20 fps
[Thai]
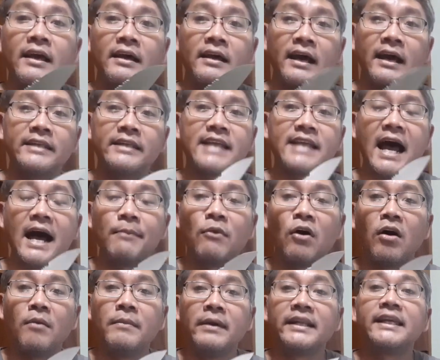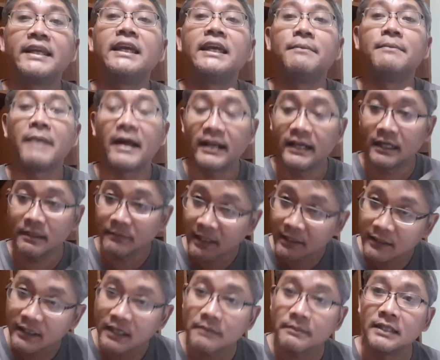ให้จ่ามองเหมือนคีย์มันหนึ่งเหมือนเค
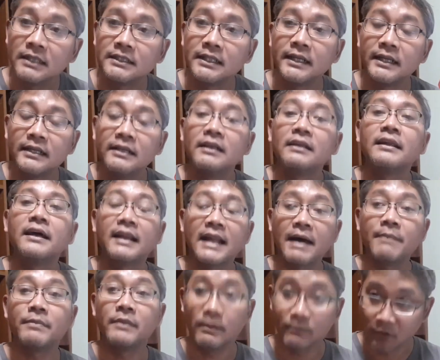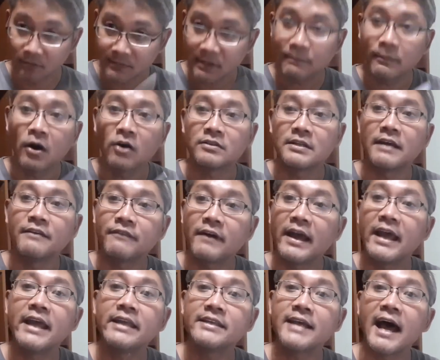รื่องมือชนิดหนึ่งนะครับเดี๋ยวผมจะปอกสายไฟ
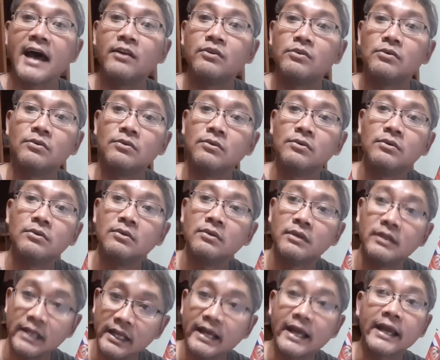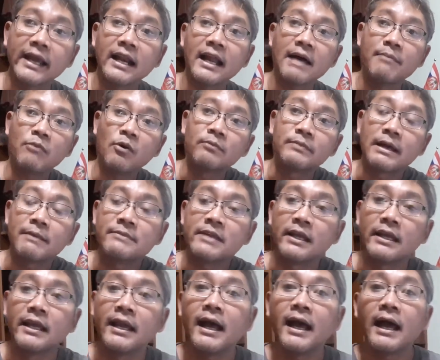ให้จ่าดูนี่ไงครับ ผมทำอย่าง
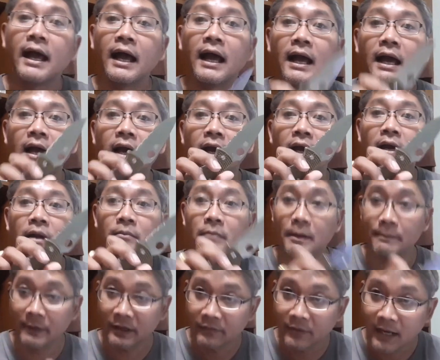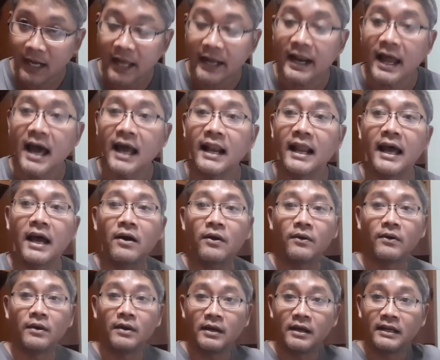นี้ฮะมาเป็นเวลานานแล้ว
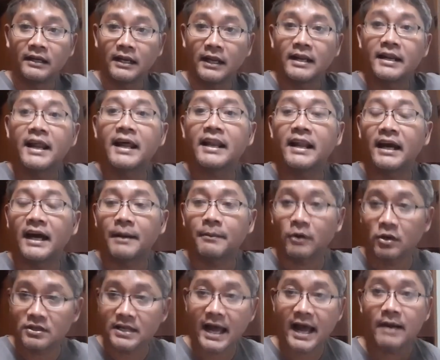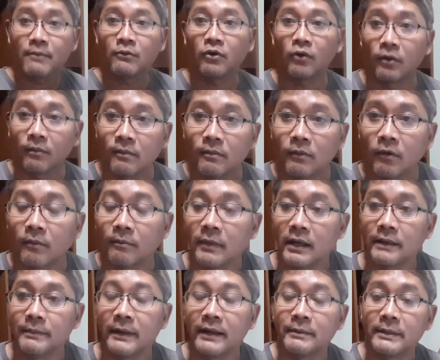แล้วนั่นนะครับเขาจ้างผมผมไม่
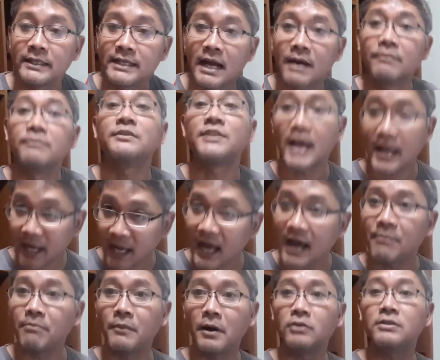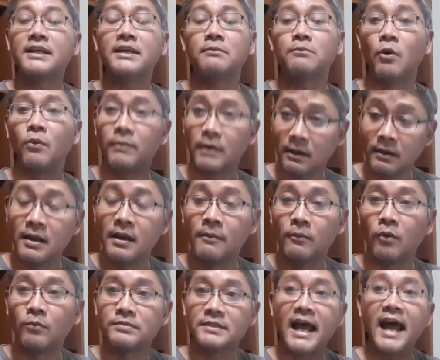เป็นไปซ้ำใช่ครับ ก็ผมผ
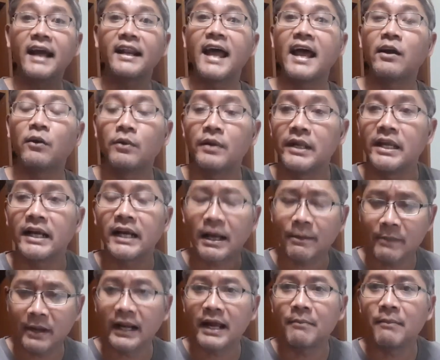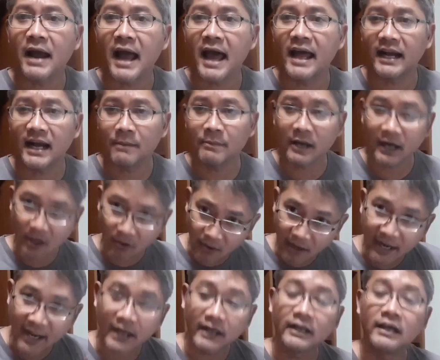มจ้างนายคนนี้ครับมาทำงานครับ แล้วเขากำ
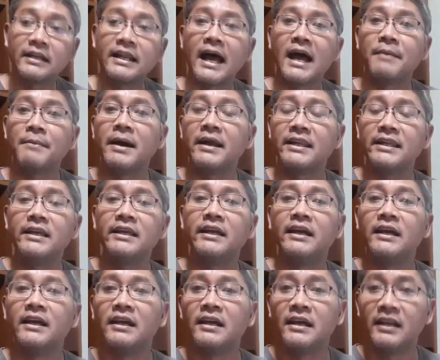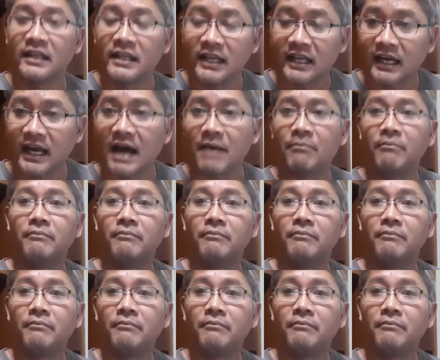ลังเดินทางมาที่นี่ครับ